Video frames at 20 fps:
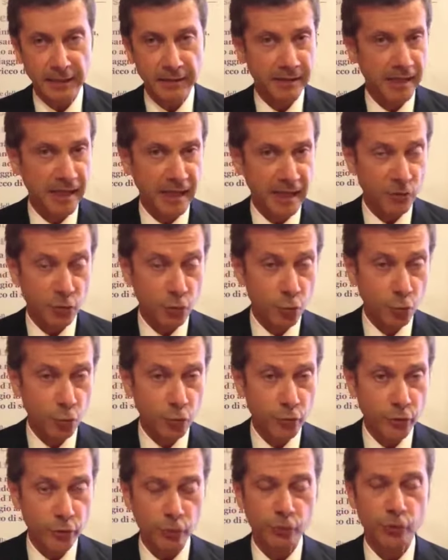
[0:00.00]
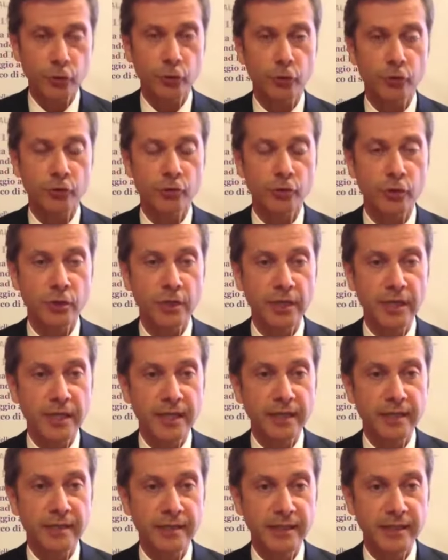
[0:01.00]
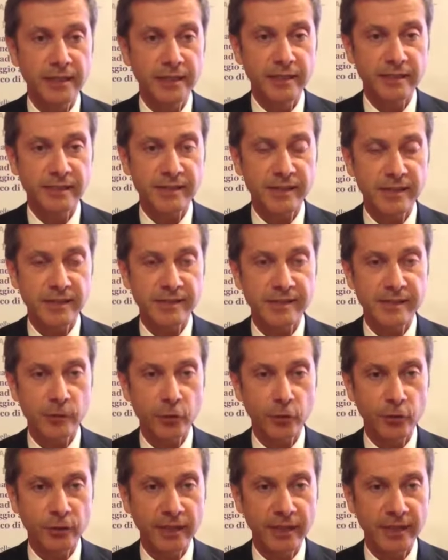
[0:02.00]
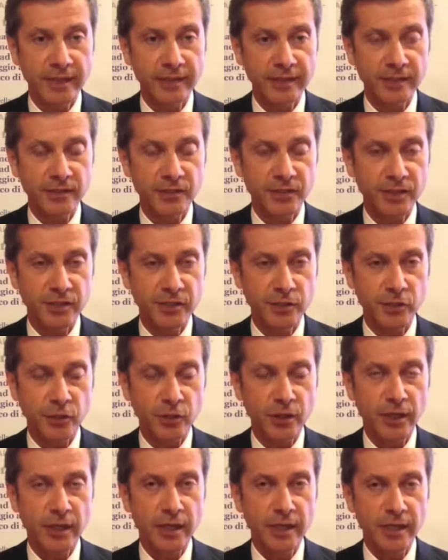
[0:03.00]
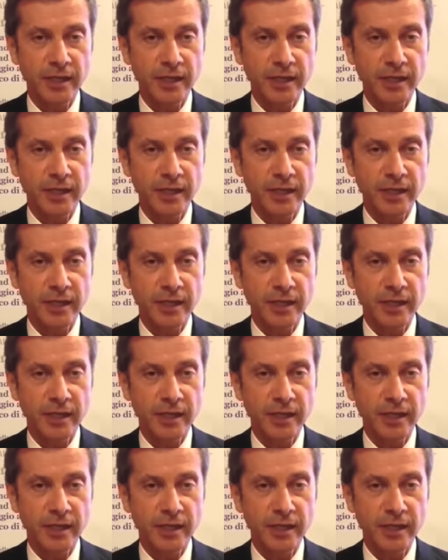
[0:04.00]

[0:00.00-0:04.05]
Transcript: da giugno scorso di selezione di senior